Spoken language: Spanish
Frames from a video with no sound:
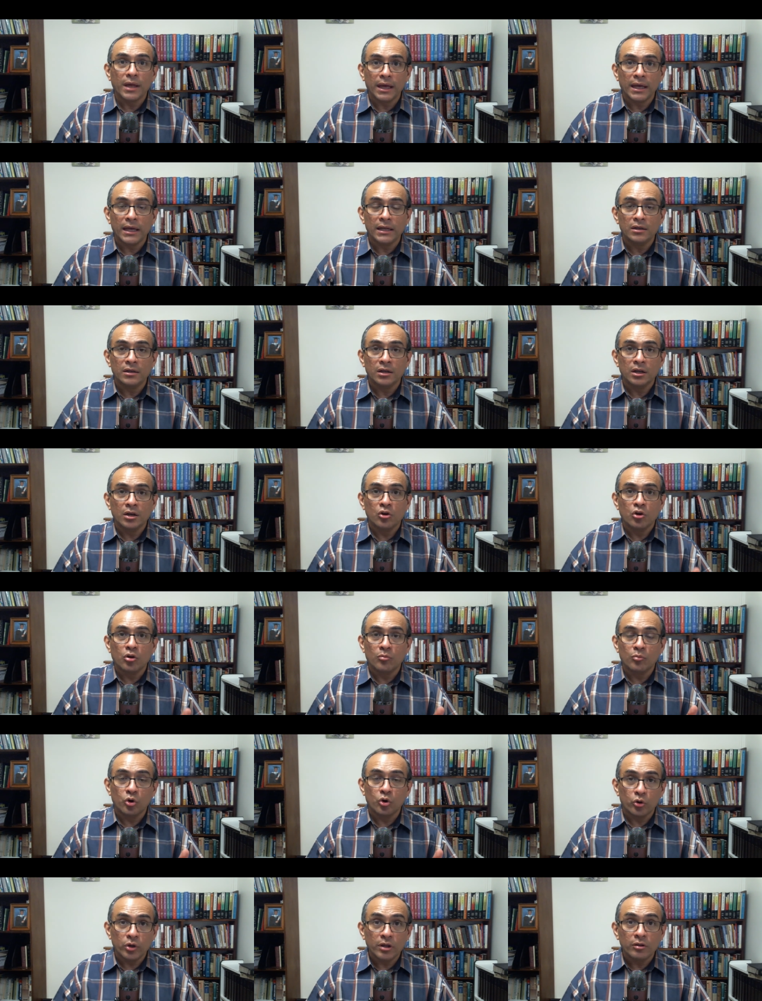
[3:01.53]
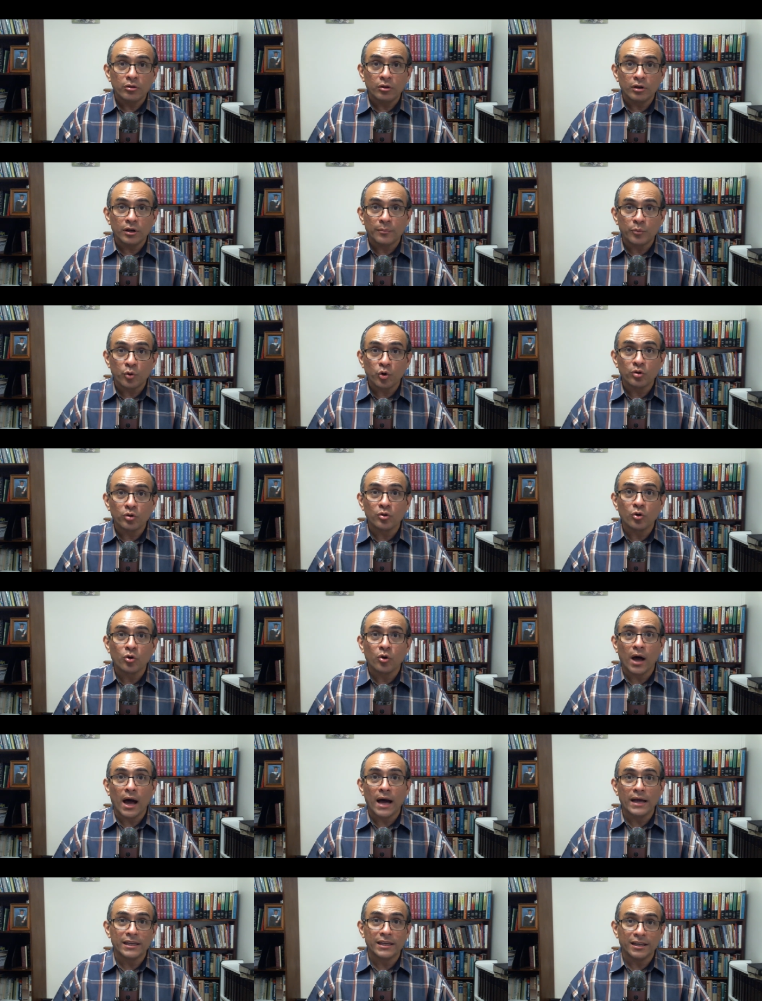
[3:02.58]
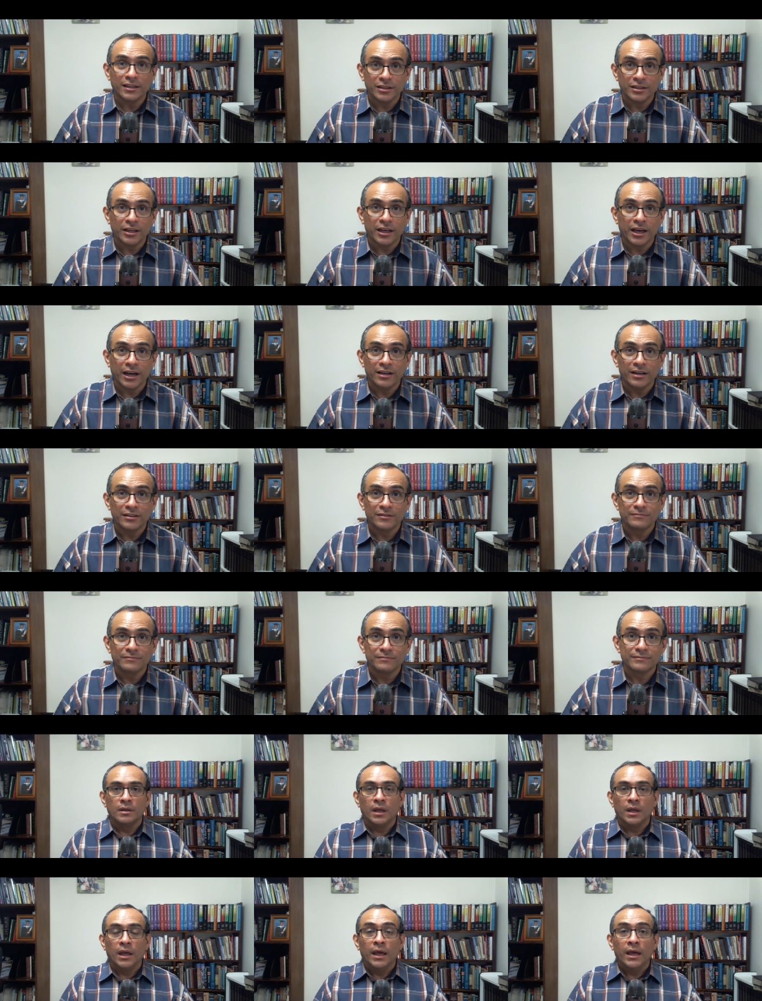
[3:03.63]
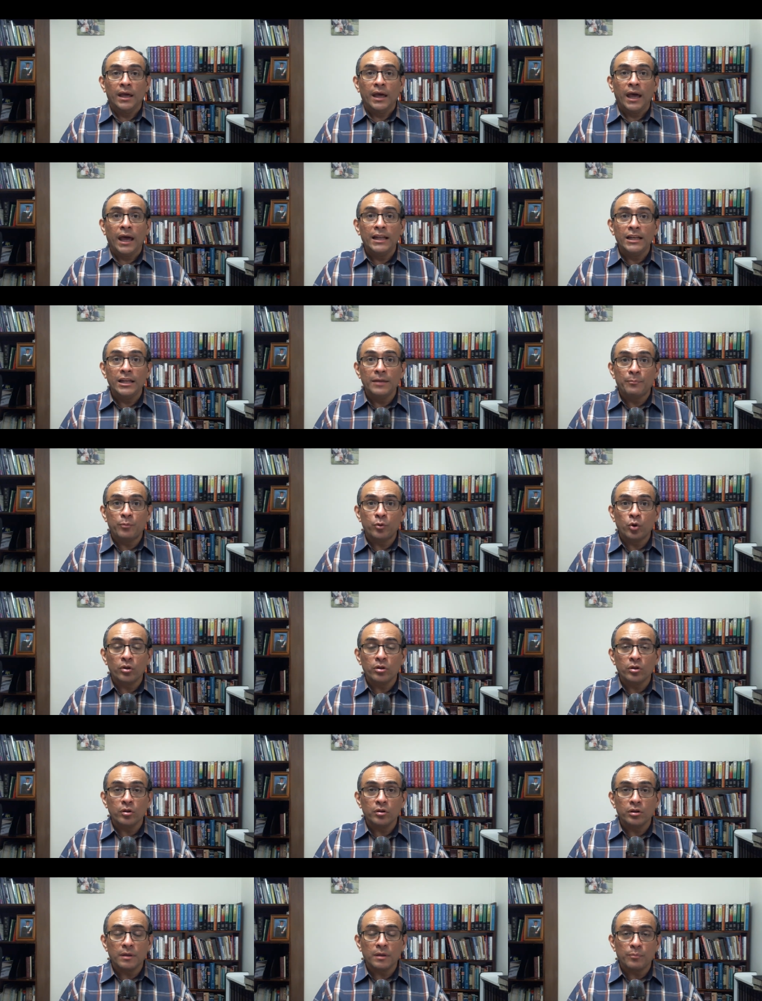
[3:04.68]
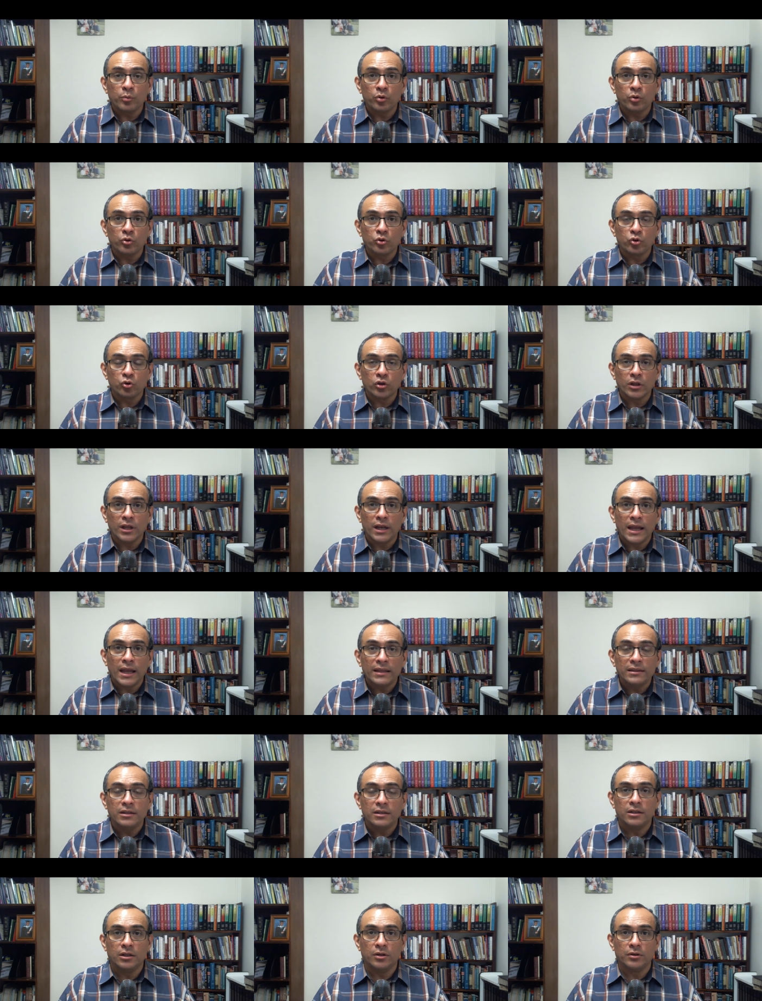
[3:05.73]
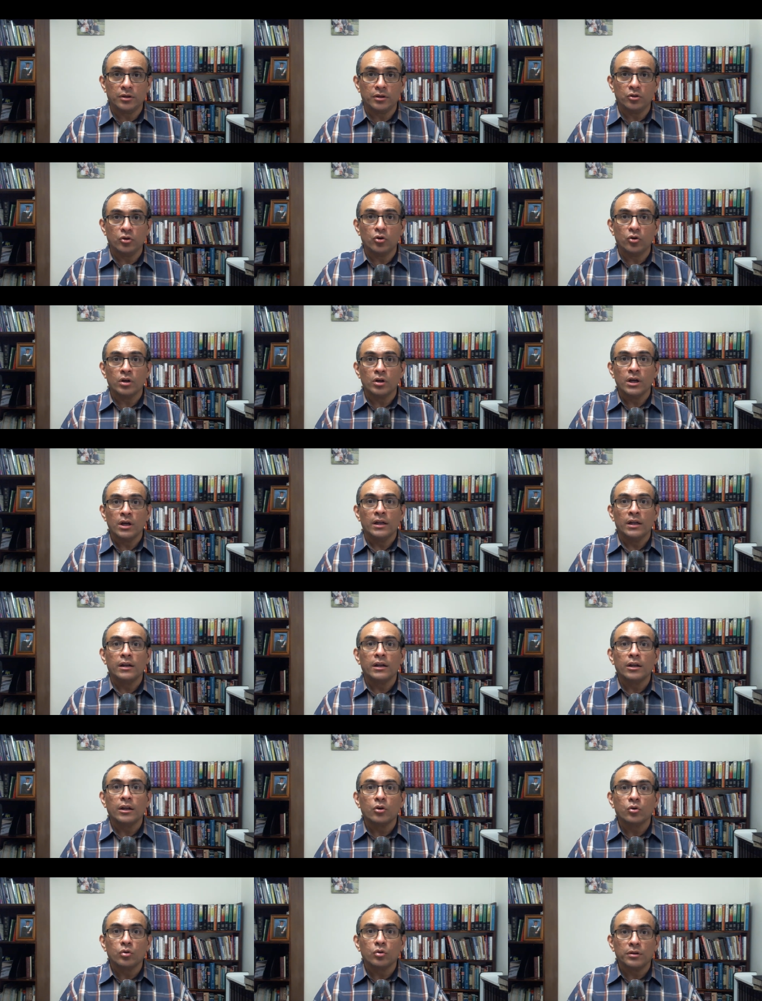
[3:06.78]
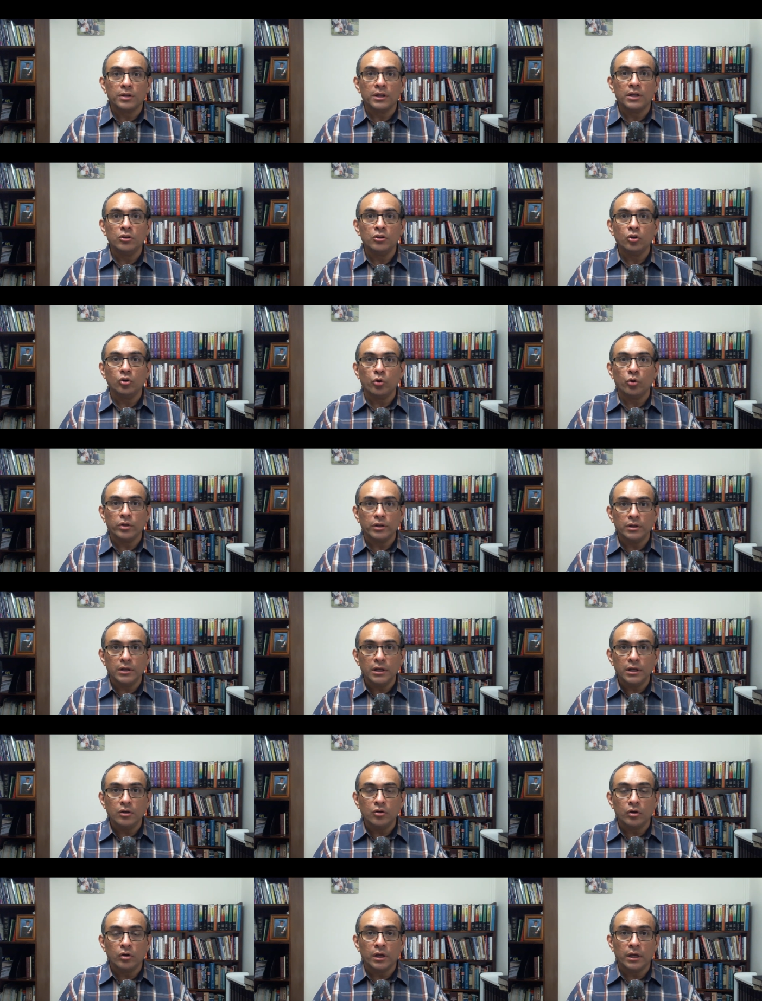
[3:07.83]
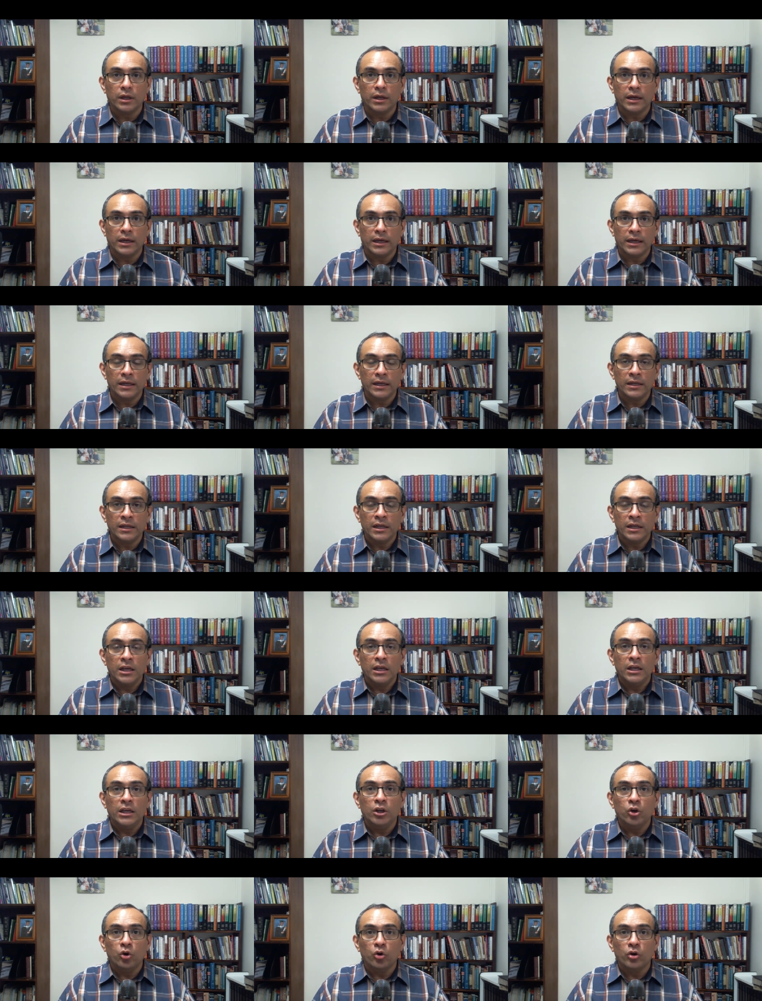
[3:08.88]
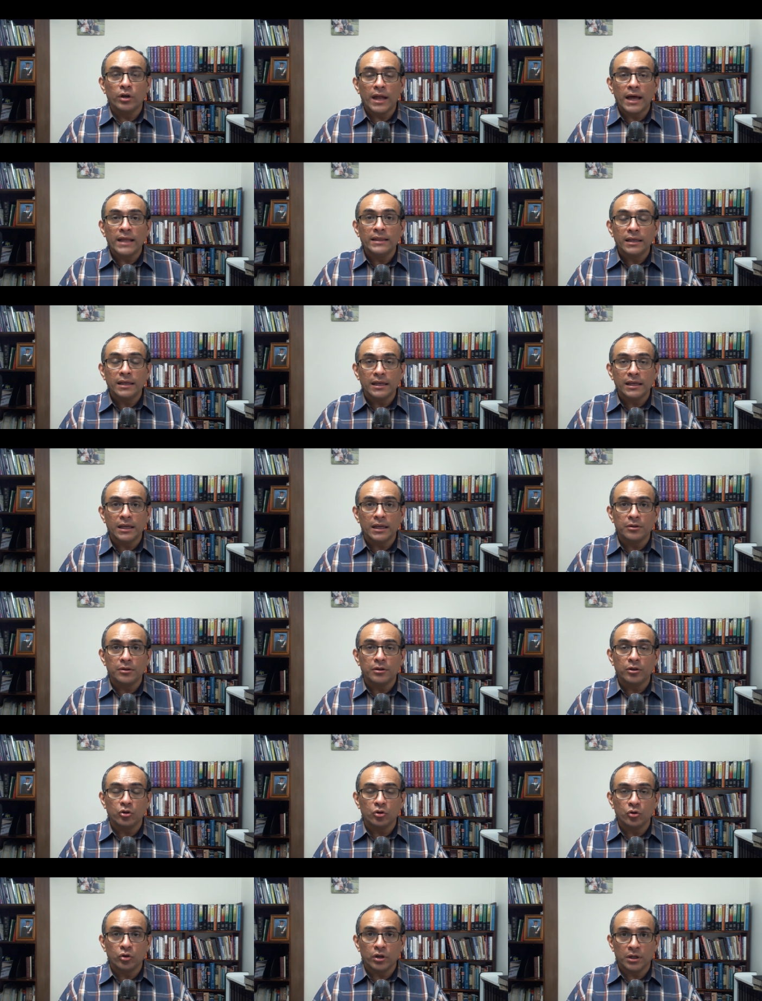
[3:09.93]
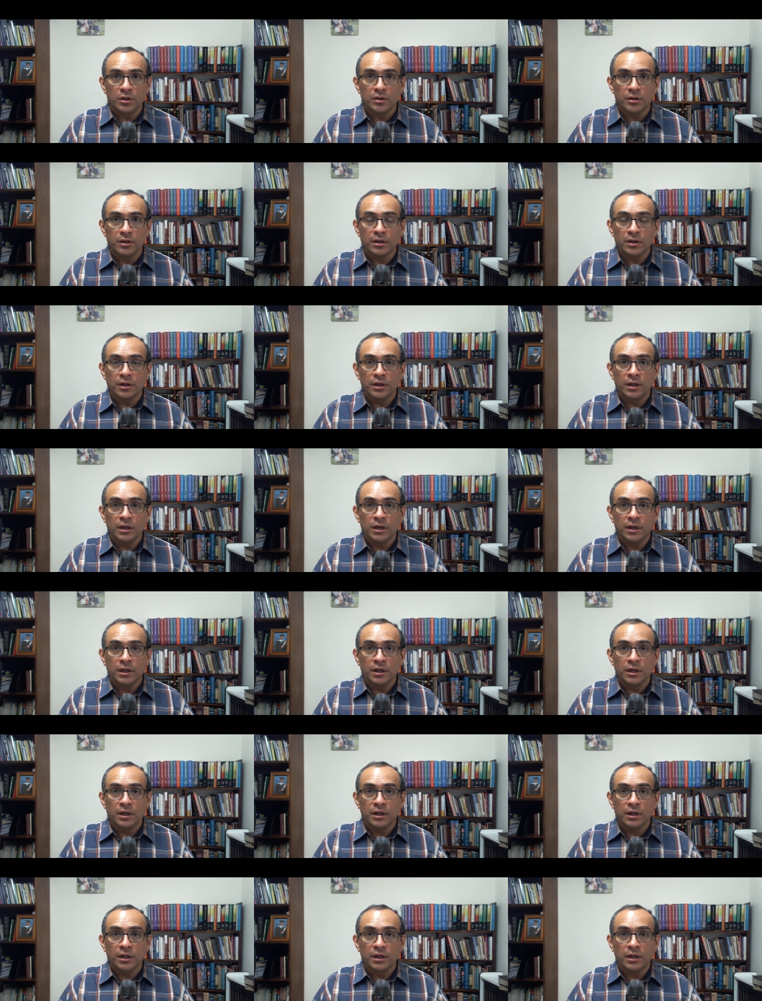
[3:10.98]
a Él como lo hizo el leproso aquel día. El leproso se postró delante del Señor, reconociendo lo indigno que era Él y lo grande que el Señor es.